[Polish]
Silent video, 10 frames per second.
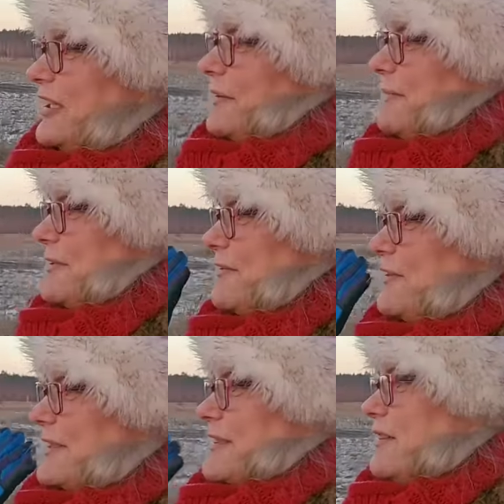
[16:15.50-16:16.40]
jak będzie
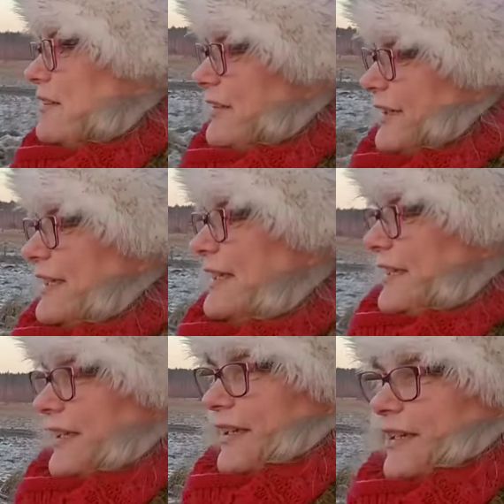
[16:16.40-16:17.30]
wszystko ok,
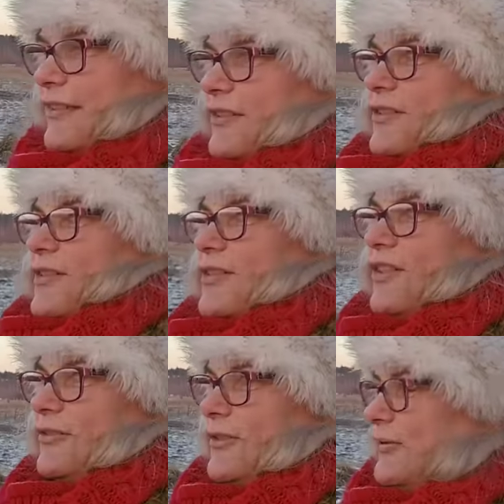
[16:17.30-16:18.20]
to
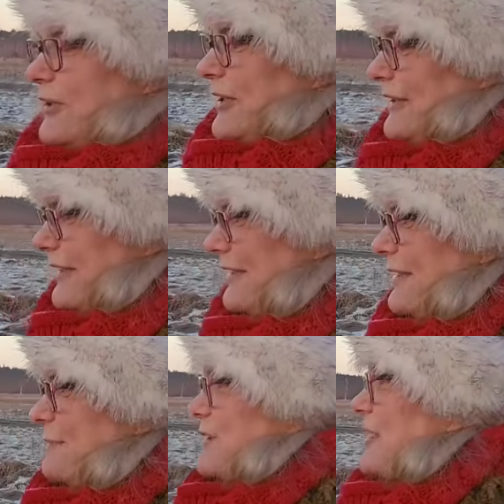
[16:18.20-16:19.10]
ściągną ten
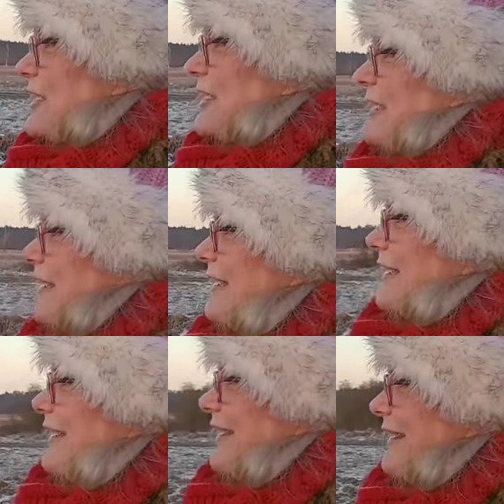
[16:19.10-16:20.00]
gipsik,
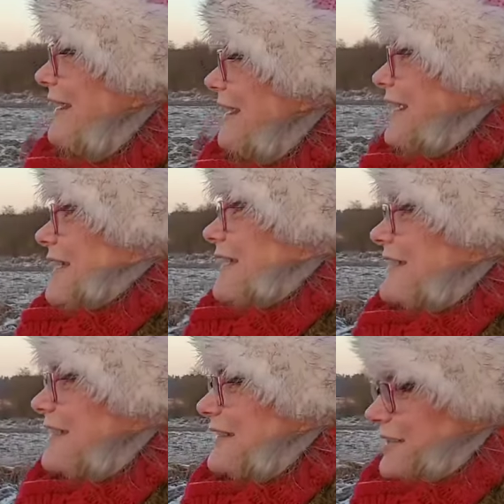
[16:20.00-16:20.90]
a jak
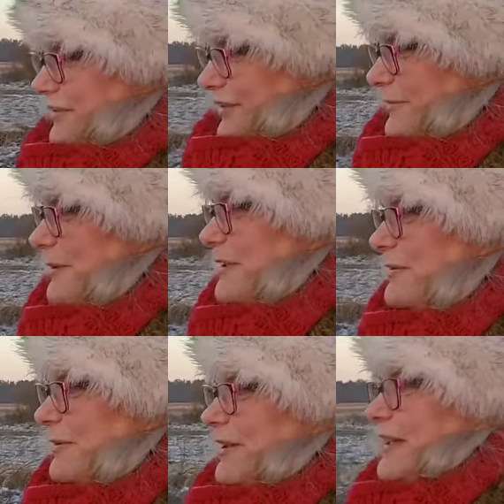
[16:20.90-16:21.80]
nie, no to
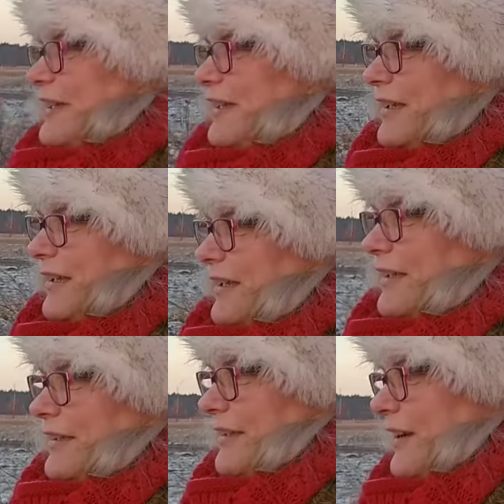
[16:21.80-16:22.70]
zobaczymy.
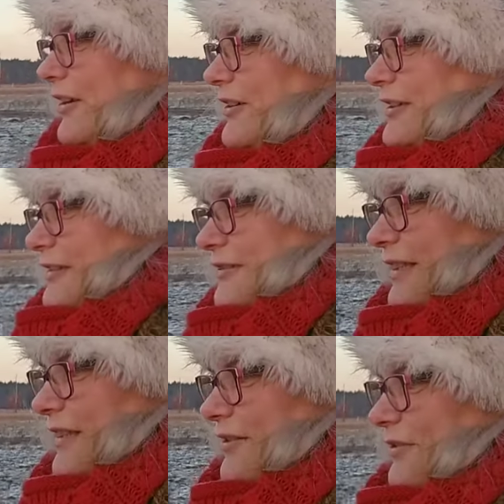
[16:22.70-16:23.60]
No i
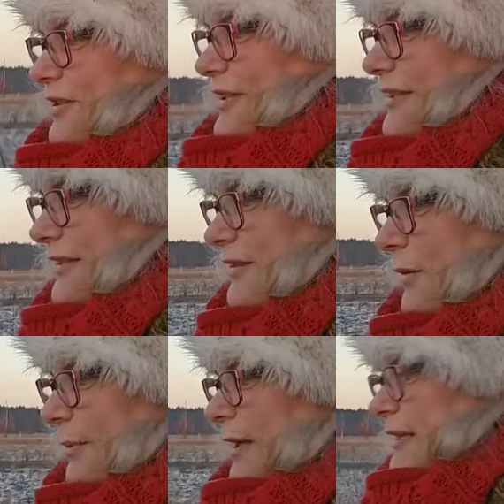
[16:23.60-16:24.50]
tutaj już jest
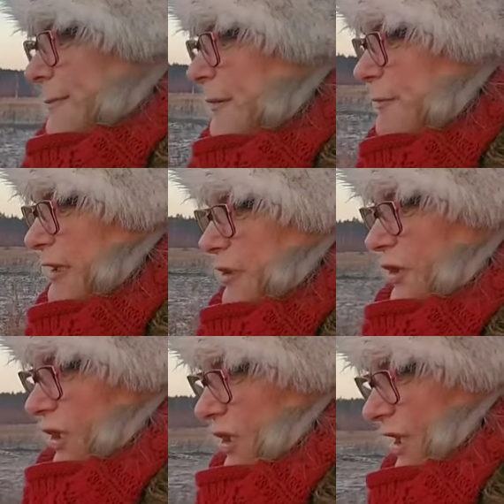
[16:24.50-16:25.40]
stop. Ale spadła
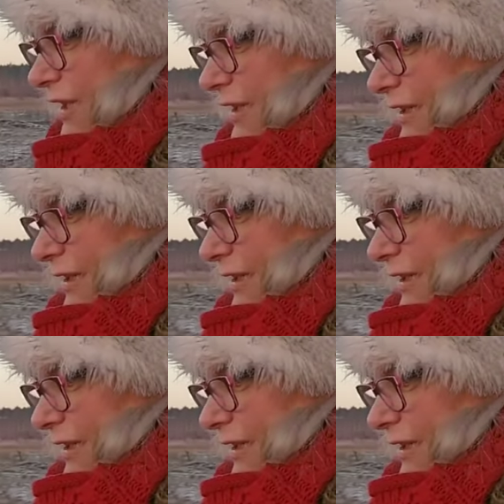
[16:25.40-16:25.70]
troszeczkę.